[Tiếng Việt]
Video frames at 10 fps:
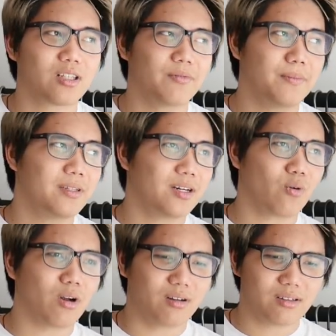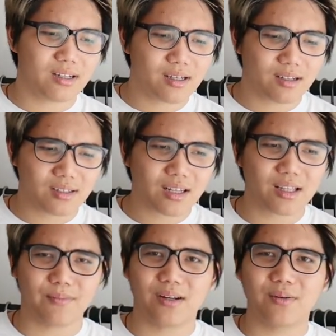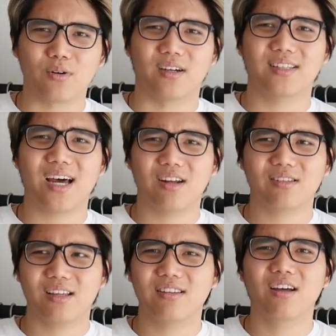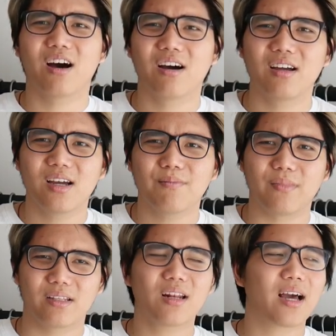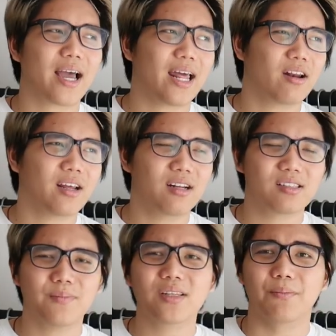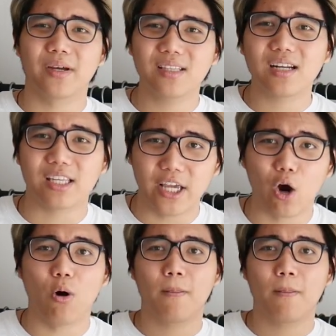Tại vì bây giờ quần cái tất thì mà đi một thời gian nó sẽ dơ ấy, mình rất là ngại đây, nó sẽ mất thẩm mỹ rất là nhiều,